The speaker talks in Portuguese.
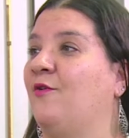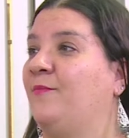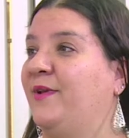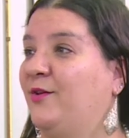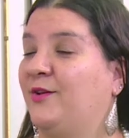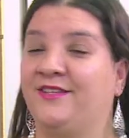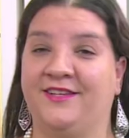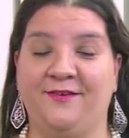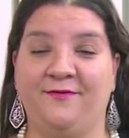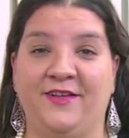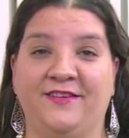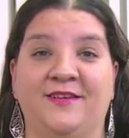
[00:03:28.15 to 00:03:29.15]
ou para nossa
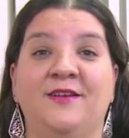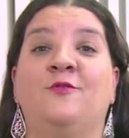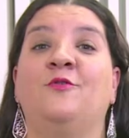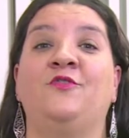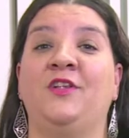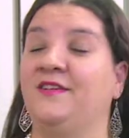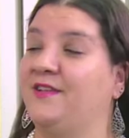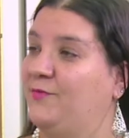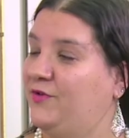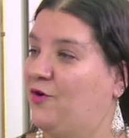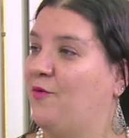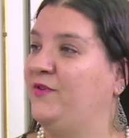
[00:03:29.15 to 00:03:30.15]
defesa.
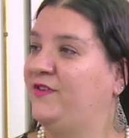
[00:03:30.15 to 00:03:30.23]
Utilizamos como